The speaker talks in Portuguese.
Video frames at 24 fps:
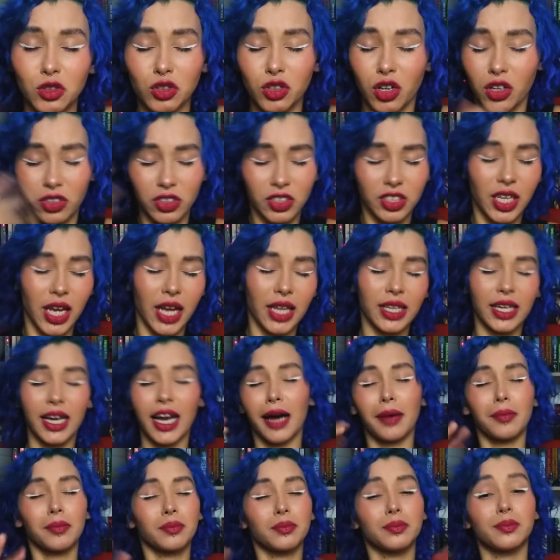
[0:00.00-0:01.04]
os olhos dela e
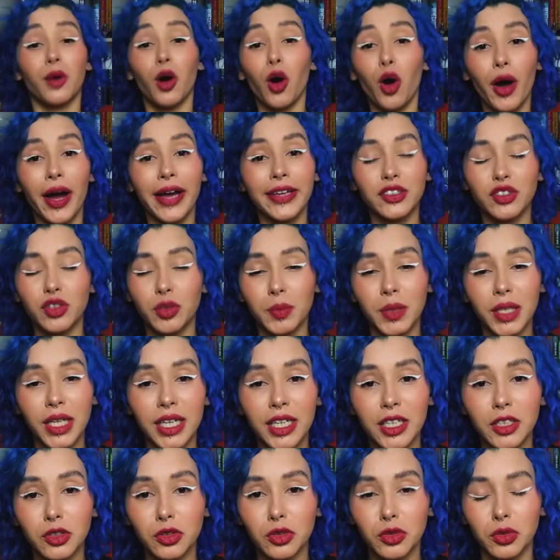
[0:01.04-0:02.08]
acabou. É sobre
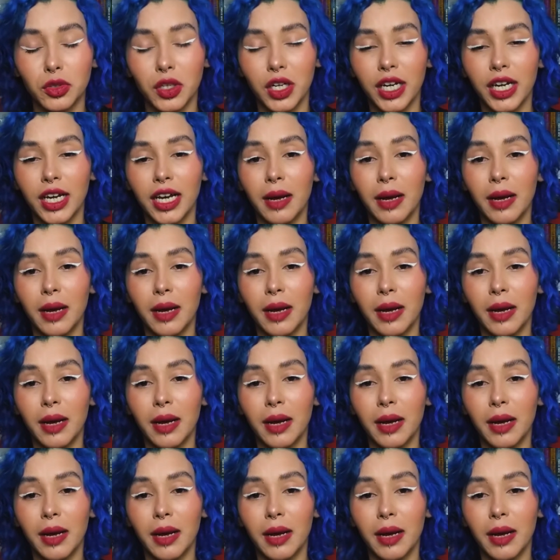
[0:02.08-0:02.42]
isso.